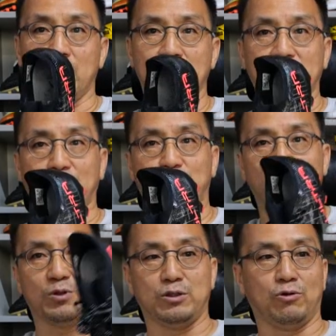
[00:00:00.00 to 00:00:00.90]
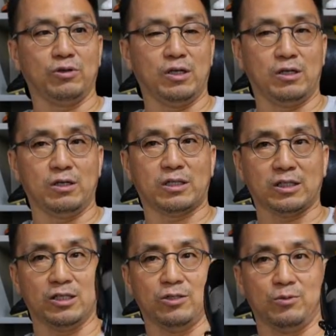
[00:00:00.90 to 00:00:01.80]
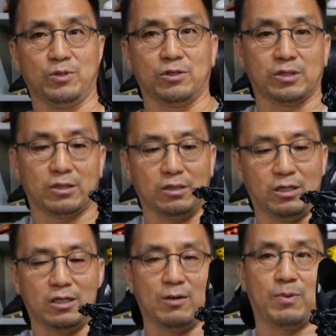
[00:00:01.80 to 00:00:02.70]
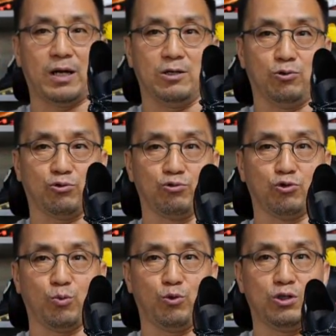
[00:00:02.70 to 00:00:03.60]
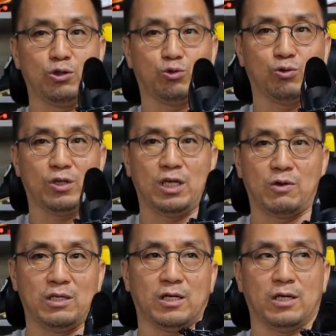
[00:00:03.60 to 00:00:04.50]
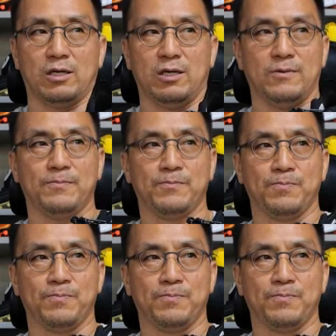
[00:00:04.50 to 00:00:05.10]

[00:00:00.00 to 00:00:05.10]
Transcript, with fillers: 이 제품은 여기를 딱 신으면 어쨌든 간에 발 이 중족부 있는 쪽이 굉장히